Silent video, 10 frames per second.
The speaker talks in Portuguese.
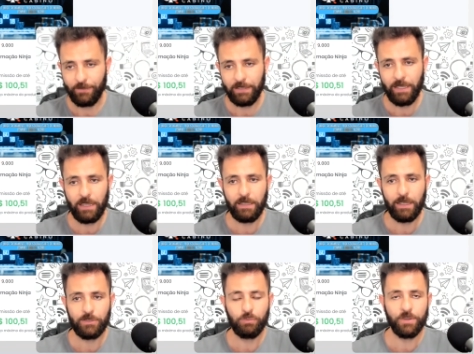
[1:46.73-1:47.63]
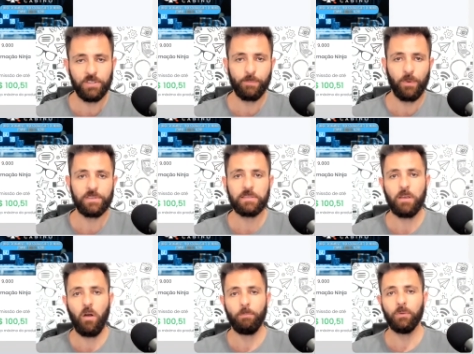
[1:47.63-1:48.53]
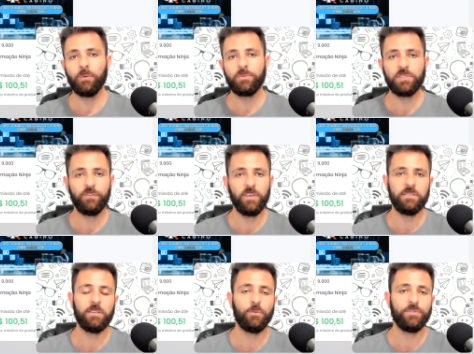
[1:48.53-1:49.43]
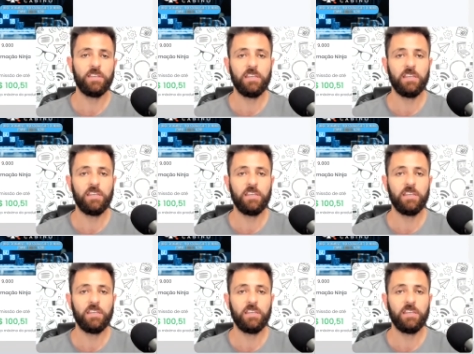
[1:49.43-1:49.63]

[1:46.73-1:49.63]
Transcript: vai ter aqui à sua disposição produtos físicos